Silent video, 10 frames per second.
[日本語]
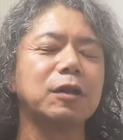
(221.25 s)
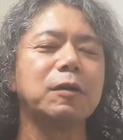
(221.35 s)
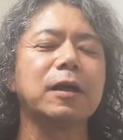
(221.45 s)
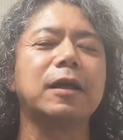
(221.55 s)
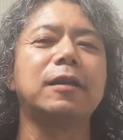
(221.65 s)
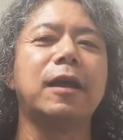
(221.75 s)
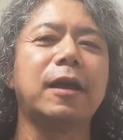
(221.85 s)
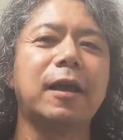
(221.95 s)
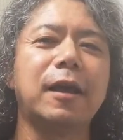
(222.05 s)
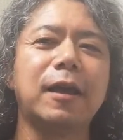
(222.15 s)
なわけ
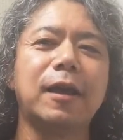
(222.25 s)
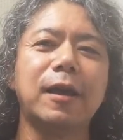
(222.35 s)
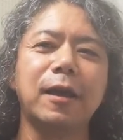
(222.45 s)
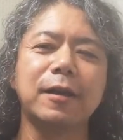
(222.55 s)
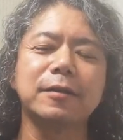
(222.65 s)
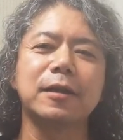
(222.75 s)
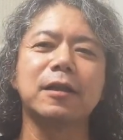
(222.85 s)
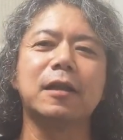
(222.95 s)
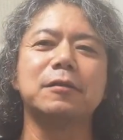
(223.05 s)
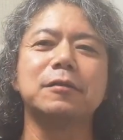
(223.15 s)
で、えー、
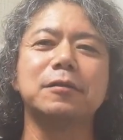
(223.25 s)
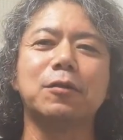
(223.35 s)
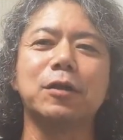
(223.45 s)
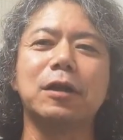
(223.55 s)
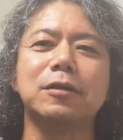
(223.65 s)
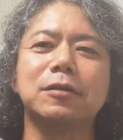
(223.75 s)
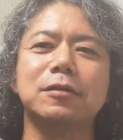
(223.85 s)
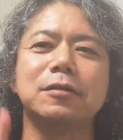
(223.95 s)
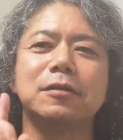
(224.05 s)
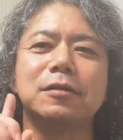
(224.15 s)
三段攻略
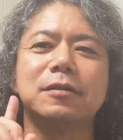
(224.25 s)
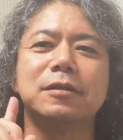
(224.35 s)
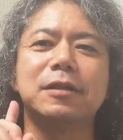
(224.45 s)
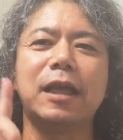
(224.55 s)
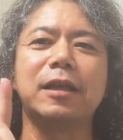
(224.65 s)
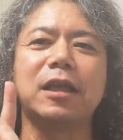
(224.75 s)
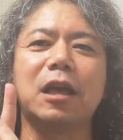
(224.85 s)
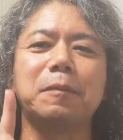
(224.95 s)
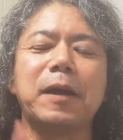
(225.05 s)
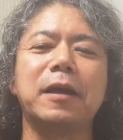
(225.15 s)
第1
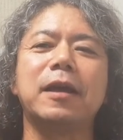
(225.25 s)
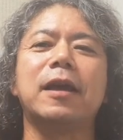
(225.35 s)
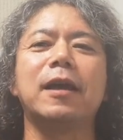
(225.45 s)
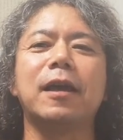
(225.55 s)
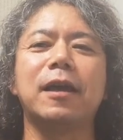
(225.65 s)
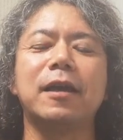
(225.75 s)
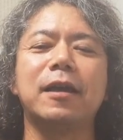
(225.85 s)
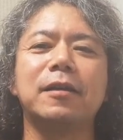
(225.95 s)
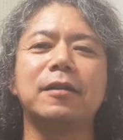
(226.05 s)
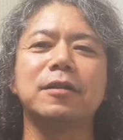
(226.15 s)
回目、えー、で
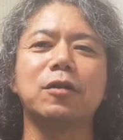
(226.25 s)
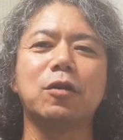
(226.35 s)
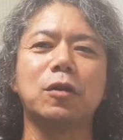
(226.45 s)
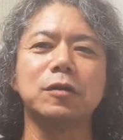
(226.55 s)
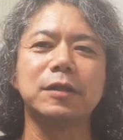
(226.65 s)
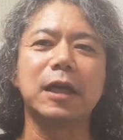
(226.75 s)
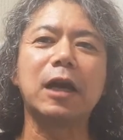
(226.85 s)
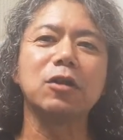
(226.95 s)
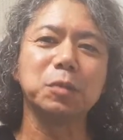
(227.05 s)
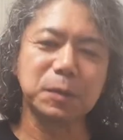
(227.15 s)
すけど、前
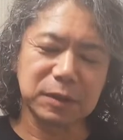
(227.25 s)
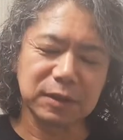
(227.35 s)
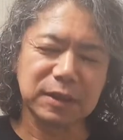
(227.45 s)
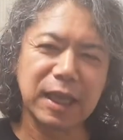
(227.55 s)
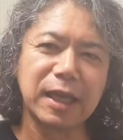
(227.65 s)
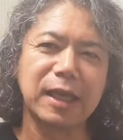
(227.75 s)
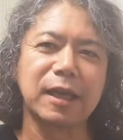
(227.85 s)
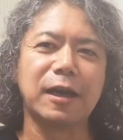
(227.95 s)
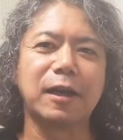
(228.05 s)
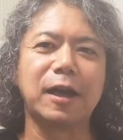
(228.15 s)
半の部分ですね。
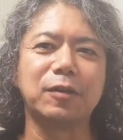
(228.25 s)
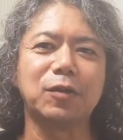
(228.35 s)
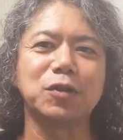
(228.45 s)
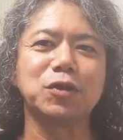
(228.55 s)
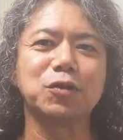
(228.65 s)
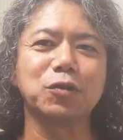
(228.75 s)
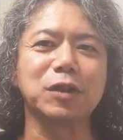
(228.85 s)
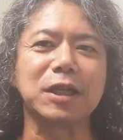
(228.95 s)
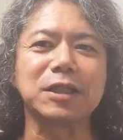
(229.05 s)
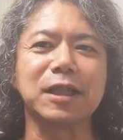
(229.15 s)
あの、ちょっと
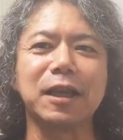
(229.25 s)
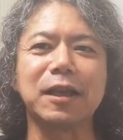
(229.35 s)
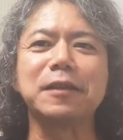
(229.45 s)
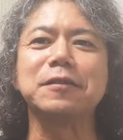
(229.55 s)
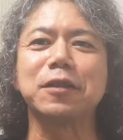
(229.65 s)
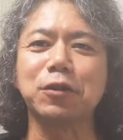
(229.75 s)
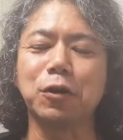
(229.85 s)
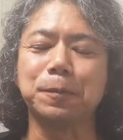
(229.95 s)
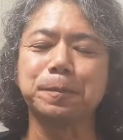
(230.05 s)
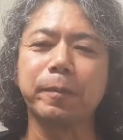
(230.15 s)
足しただけなんですけ
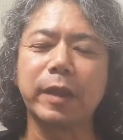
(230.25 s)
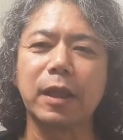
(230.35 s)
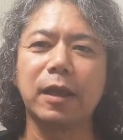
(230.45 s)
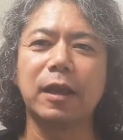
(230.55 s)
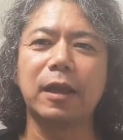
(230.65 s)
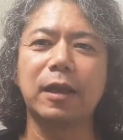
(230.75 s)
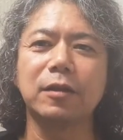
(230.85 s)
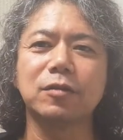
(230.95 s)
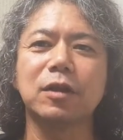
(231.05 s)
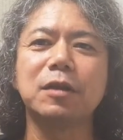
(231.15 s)
ど、
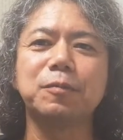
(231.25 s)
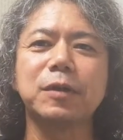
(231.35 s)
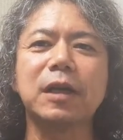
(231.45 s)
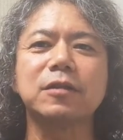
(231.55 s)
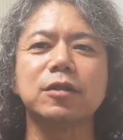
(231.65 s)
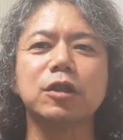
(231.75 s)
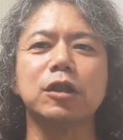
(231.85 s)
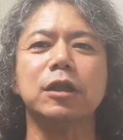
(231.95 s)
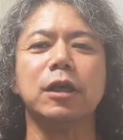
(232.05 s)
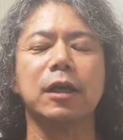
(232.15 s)
えー、それにプラス、
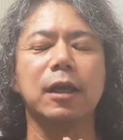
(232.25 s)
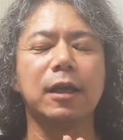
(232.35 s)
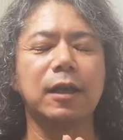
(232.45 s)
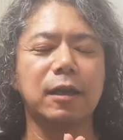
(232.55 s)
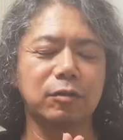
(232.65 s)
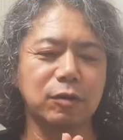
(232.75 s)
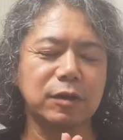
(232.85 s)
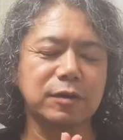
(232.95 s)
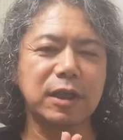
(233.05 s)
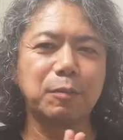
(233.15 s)
えー、っと
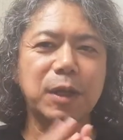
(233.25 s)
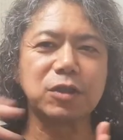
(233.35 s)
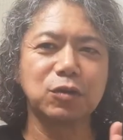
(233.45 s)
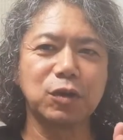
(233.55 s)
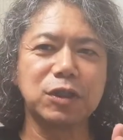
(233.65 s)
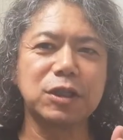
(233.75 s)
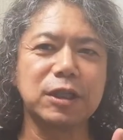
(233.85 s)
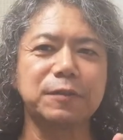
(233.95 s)
ですね、バチの位置